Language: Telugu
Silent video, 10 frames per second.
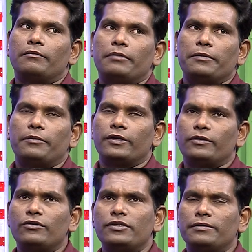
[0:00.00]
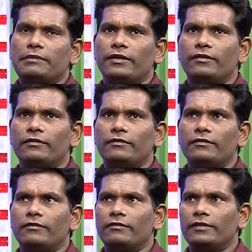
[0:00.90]
బై బర్త్ నుంచి మనకు
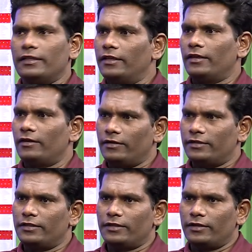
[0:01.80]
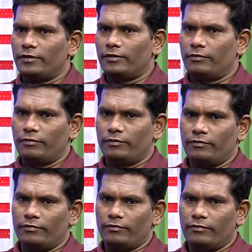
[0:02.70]
ఏదైనా చిన్న
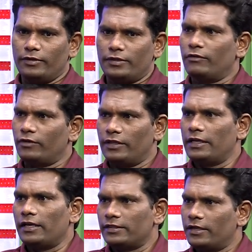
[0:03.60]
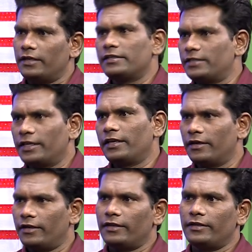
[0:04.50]
ఇష్టం ఉంటుంది డ్యాన్స్ కానీ
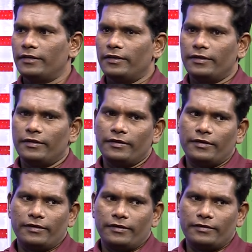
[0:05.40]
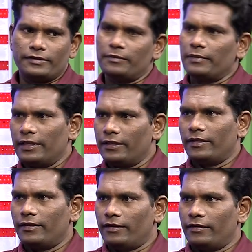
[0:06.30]
సింగింగ్ కానీ సమ్
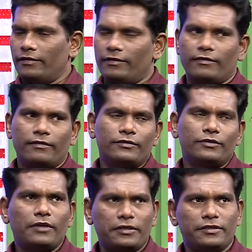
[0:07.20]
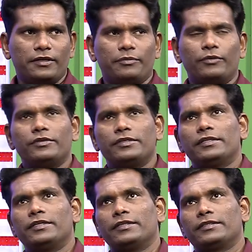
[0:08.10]
ఏదైనా సో నాకు చిన్నప్పటి నుంచి
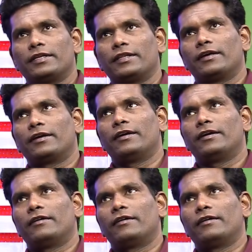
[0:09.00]
సరదాగా